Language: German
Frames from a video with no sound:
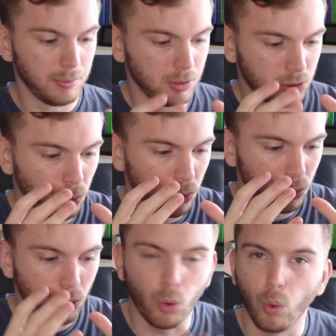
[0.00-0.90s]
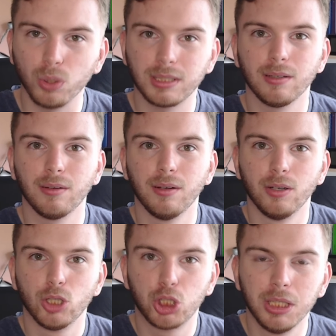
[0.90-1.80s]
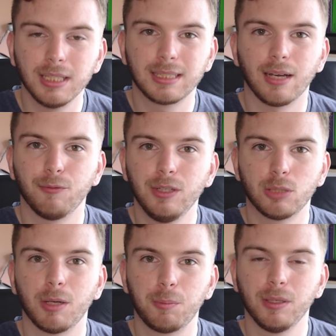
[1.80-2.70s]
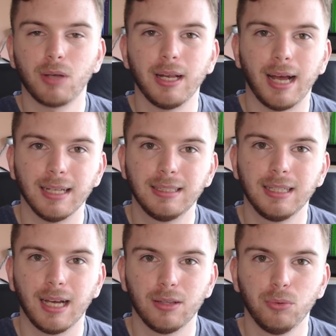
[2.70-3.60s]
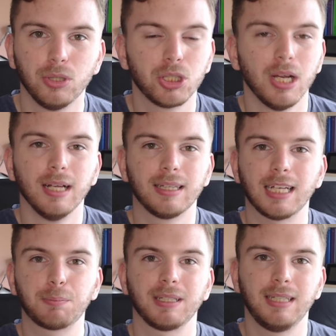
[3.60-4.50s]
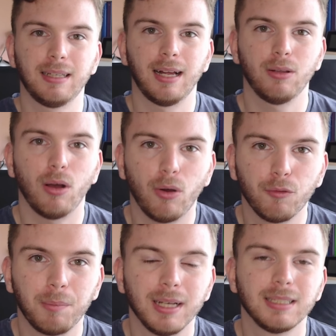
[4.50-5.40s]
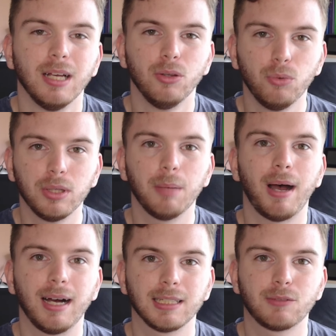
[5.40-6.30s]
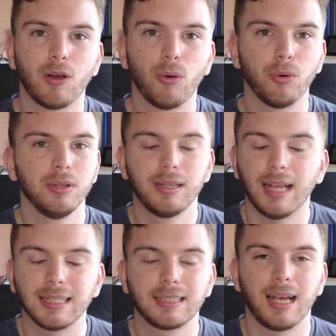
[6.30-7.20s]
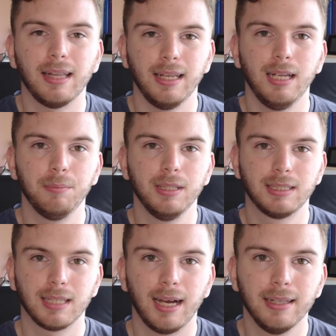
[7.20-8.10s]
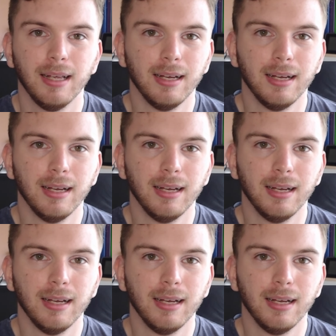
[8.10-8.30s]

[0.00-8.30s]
so große Schnitzer wie zum Beispiel so ein Hansi Kadunisch, das passiert halt oftmals nur dem HSV und das kann eben nicht sein.